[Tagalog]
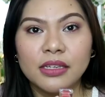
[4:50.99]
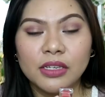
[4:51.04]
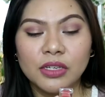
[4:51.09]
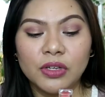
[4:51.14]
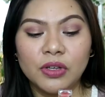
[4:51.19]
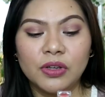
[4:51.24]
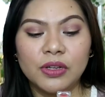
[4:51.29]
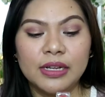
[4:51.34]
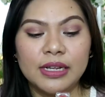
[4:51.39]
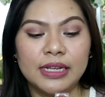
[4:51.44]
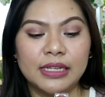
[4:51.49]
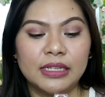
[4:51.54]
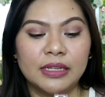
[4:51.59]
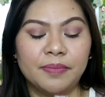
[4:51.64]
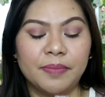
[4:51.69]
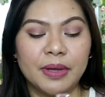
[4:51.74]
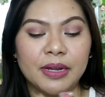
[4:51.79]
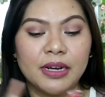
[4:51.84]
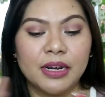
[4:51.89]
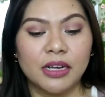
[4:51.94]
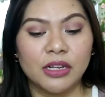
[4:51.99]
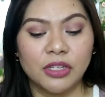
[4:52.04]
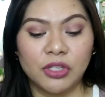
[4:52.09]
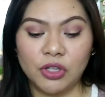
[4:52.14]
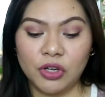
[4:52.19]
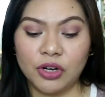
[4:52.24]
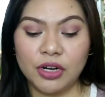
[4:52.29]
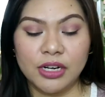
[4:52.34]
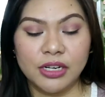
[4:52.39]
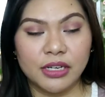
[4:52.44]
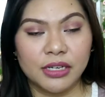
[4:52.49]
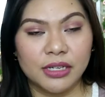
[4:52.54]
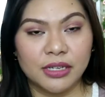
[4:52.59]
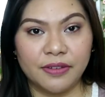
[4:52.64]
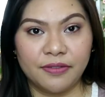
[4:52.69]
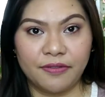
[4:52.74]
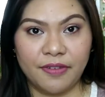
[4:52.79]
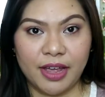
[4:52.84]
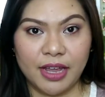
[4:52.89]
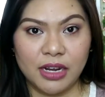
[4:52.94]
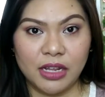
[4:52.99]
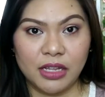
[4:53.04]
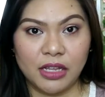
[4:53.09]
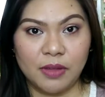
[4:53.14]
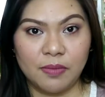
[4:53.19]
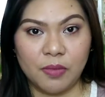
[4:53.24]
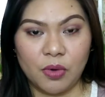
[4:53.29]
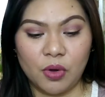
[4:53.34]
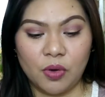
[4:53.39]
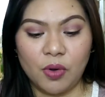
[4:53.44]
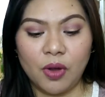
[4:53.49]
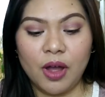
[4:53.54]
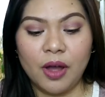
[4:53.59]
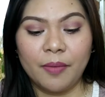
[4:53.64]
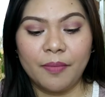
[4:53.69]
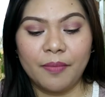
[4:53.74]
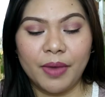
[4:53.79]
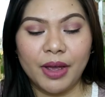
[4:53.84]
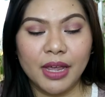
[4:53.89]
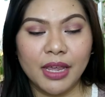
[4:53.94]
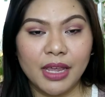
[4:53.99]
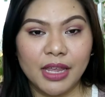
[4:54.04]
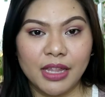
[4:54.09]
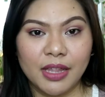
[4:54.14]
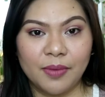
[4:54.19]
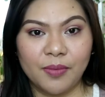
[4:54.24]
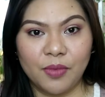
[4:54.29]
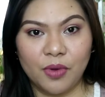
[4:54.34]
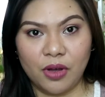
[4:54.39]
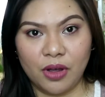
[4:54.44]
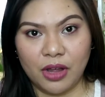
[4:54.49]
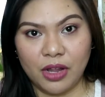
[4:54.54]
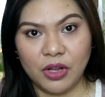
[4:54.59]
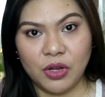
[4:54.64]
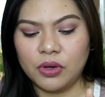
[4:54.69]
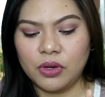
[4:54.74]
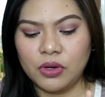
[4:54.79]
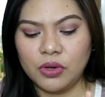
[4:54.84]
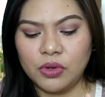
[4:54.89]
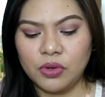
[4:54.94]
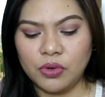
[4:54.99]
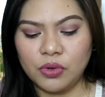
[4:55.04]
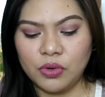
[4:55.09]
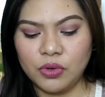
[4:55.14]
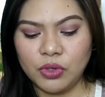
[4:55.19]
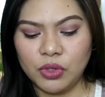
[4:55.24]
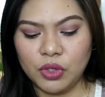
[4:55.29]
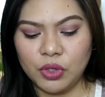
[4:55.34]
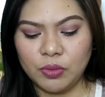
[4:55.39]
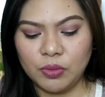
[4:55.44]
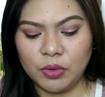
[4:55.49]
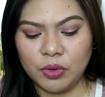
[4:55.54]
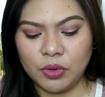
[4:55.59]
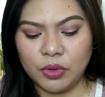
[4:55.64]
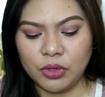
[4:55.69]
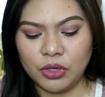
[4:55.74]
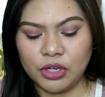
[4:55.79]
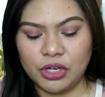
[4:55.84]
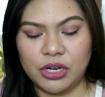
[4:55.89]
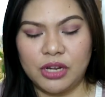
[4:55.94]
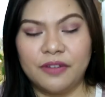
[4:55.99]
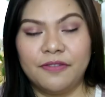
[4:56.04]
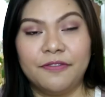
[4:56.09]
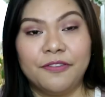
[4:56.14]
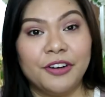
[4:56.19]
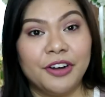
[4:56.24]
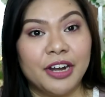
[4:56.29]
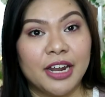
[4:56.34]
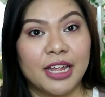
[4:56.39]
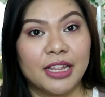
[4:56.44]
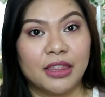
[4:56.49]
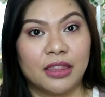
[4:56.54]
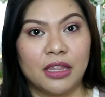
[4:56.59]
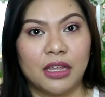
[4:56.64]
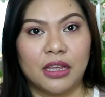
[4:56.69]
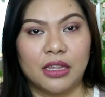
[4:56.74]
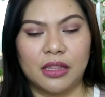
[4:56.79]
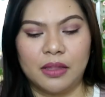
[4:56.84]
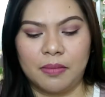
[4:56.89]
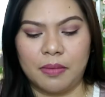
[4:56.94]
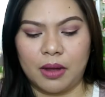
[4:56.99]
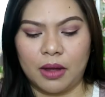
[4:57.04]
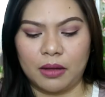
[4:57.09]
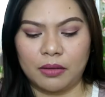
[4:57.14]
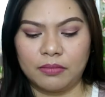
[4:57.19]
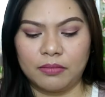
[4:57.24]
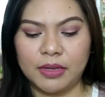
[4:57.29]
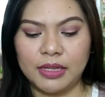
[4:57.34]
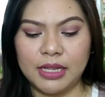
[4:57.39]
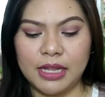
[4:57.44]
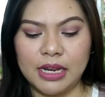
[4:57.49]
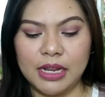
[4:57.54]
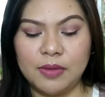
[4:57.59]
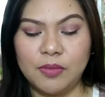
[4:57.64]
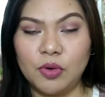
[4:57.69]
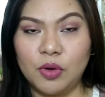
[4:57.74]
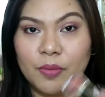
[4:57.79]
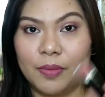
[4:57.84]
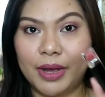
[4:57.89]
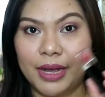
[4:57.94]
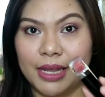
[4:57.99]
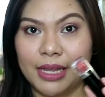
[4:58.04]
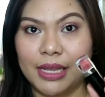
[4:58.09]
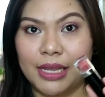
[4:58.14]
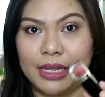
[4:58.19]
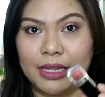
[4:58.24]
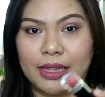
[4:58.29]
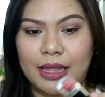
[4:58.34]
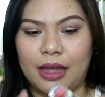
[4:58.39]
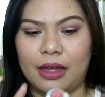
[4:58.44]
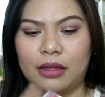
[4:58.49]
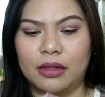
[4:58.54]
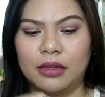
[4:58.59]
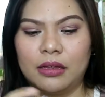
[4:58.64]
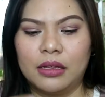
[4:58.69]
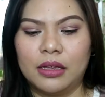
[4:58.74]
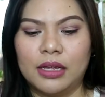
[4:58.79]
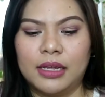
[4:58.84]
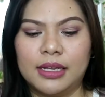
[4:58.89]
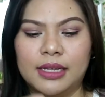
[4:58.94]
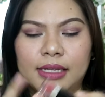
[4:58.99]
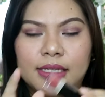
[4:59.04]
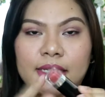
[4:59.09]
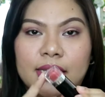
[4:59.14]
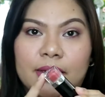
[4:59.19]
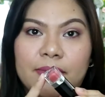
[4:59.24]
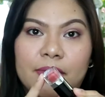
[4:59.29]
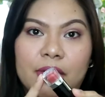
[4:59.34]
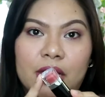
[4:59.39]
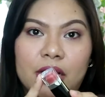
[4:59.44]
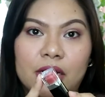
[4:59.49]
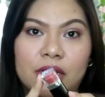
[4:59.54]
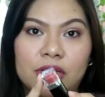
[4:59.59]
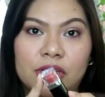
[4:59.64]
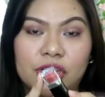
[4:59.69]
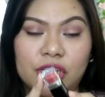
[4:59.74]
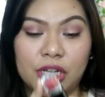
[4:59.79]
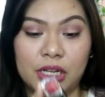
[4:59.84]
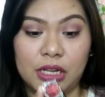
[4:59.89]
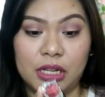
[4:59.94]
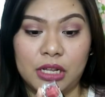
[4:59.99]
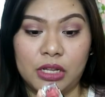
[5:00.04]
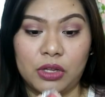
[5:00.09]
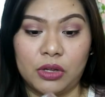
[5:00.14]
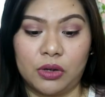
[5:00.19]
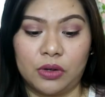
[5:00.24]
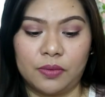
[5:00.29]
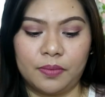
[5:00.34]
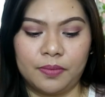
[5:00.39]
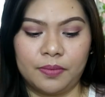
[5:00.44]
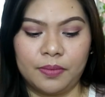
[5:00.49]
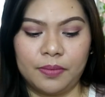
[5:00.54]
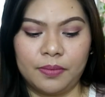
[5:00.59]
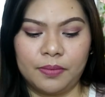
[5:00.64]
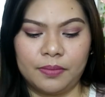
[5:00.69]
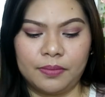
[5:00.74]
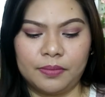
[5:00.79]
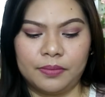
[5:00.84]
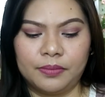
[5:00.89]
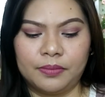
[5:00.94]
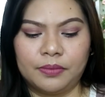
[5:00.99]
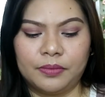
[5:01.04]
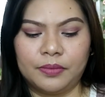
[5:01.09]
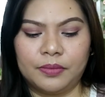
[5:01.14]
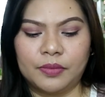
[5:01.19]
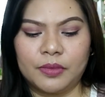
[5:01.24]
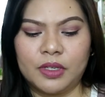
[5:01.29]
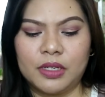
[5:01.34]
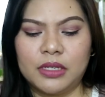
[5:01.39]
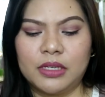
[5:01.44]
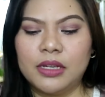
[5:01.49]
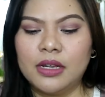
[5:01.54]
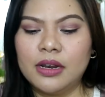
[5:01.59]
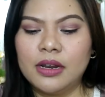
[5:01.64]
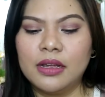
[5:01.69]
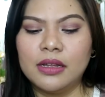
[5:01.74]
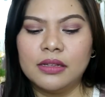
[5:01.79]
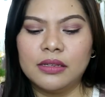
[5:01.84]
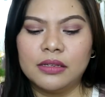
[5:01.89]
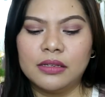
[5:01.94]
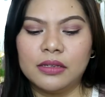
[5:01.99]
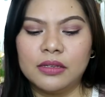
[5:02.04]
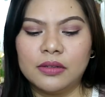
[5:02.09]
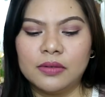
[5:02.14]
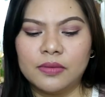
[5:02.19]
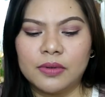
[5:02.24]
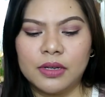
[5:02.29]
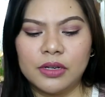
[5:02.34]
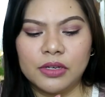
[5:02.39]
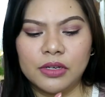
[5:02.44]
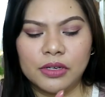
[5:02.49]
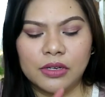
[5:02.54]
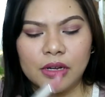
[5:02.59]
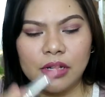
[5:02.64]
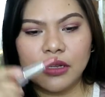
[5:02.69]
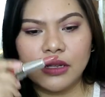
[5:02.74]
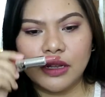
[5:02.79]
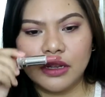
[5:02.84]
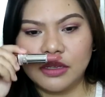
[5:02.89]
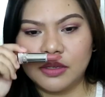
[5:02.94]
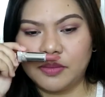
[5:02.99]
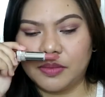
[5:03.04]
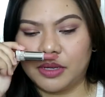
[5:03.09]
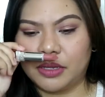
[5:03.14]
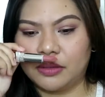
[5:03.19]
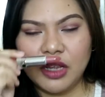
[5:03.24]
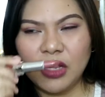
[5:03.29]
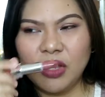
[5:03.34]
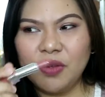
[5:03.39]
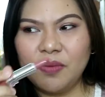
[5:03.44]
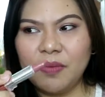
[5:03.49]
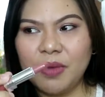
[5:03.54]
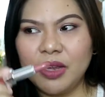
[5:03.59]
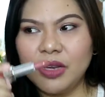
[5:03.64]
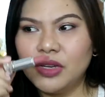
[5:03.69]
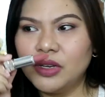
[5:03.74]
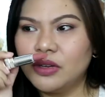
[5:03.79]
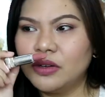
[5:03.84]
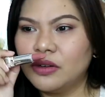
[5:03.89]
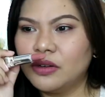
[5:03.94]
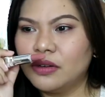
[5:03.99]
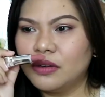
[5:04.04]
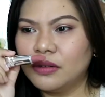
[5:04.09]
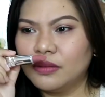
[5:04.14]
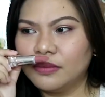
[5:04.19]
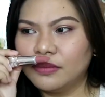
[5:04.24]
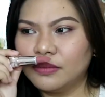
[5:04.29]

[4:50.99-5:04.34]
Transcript: is good kasi pag nakastore lang siya sa vanity mo, makikita mo agad kung ano yung gusto mong shade for that day, di ba? Madali mong makikita kasi meron siya dito. So, let's swatch eh, and let's smell. Ito medyo